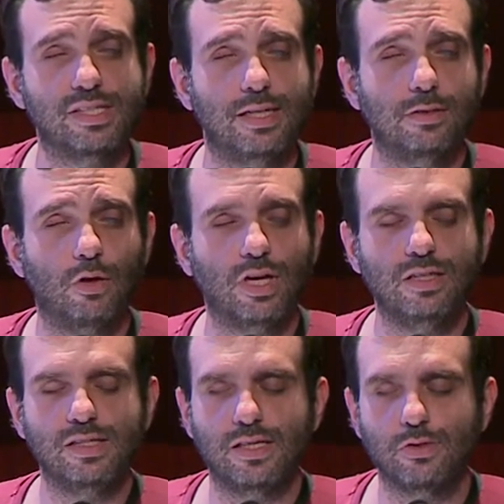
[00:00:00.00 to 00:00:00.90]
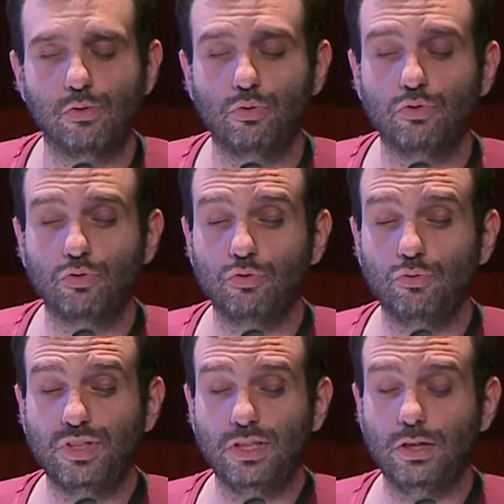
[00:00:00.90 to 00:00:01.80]
sept organisations
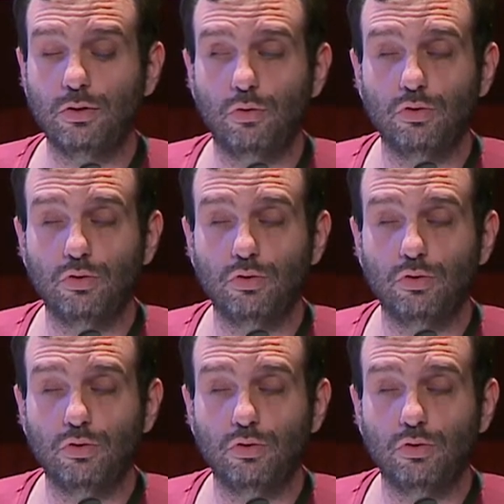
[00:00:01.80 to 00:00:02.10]
aujourd'hui.